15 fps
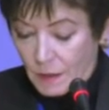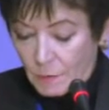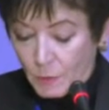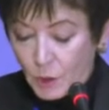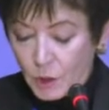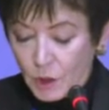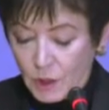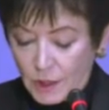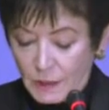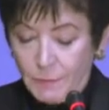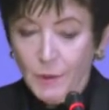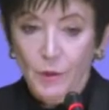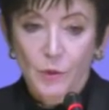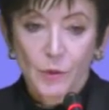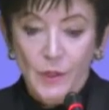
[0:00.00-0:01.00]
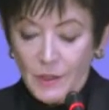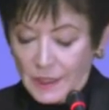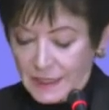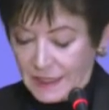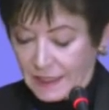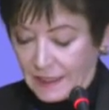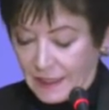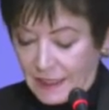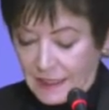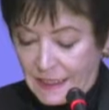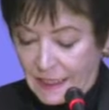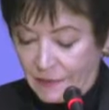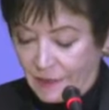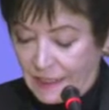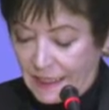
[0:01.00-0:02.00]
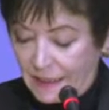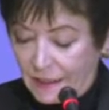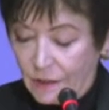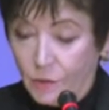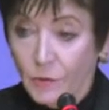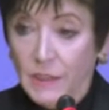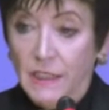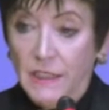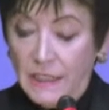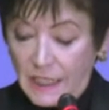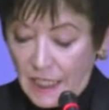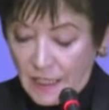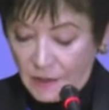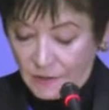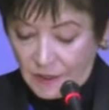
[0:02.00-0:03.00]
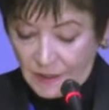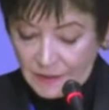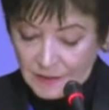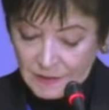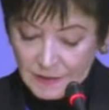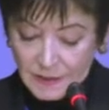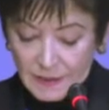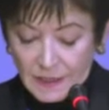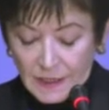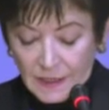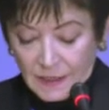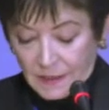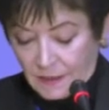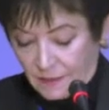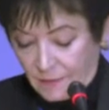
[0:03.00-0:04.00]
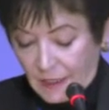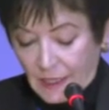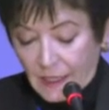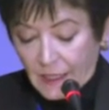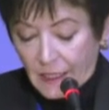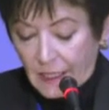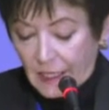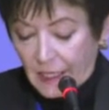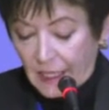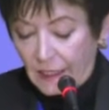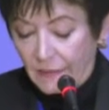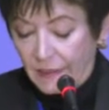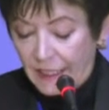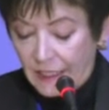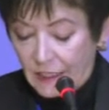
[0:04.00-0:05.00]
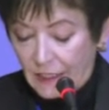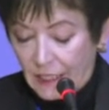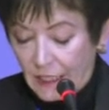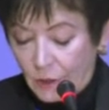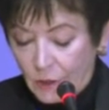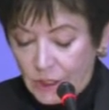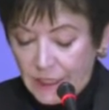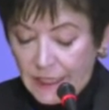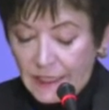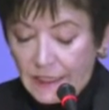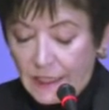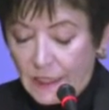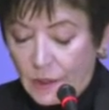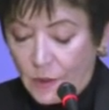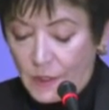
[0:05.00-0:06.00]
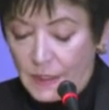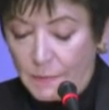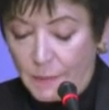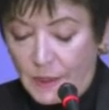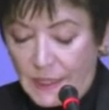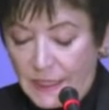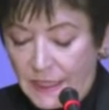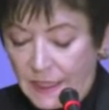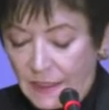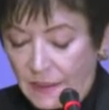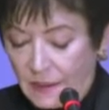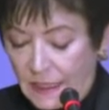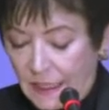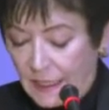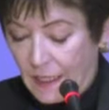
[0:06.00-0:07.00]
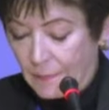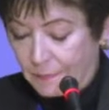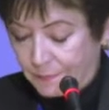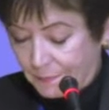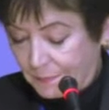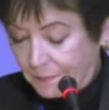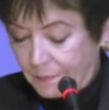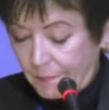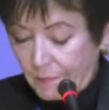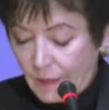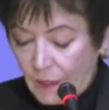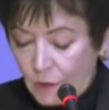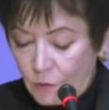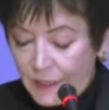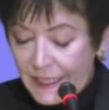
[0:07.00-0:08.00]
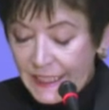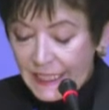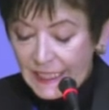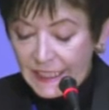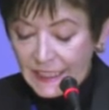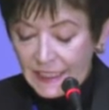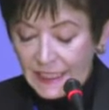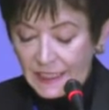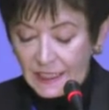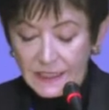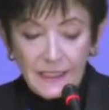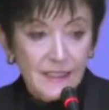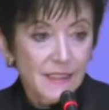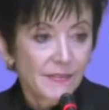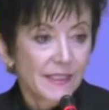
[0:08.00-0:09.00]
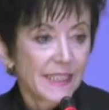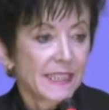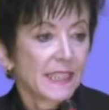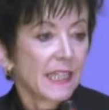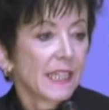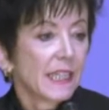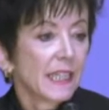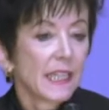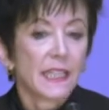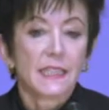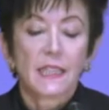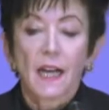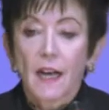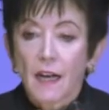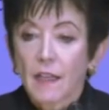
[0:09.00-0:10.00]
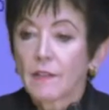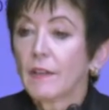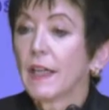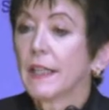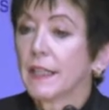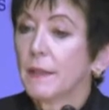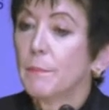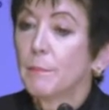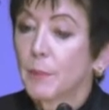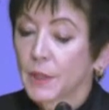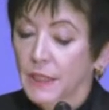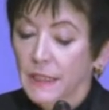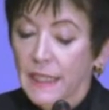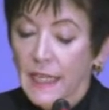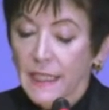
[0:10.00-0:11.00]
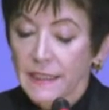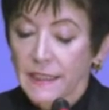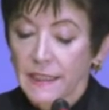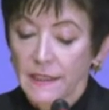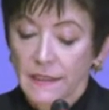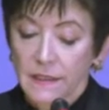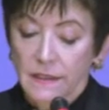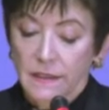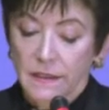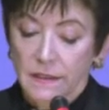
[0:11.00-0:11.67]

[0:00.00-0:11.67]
muchos productos intensivos en el uso de agua. El, 82% de la huella hídrica de Suiza es agua importada.